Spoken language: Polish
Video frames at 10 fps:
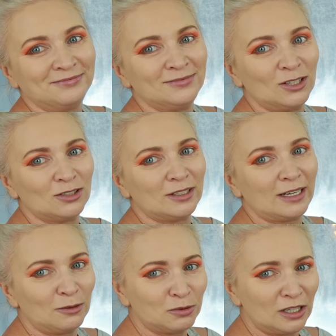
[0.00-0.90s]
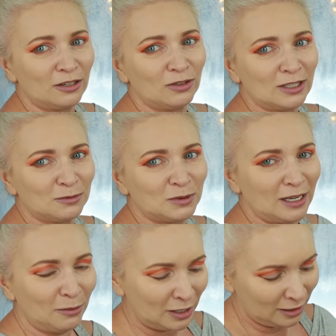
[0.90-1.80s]
No to taki przerywnik z
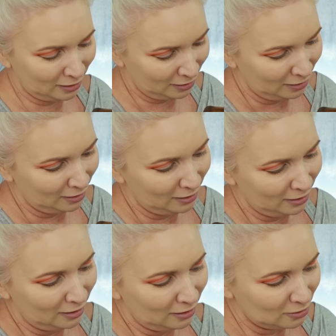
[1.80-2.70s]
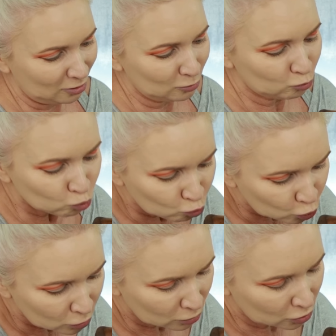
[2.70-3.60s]
psami. No,
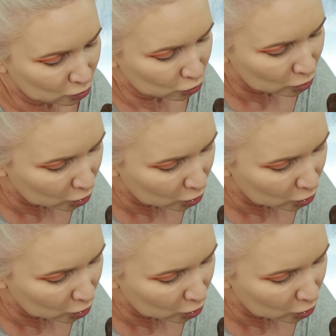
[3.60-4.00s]
synuś,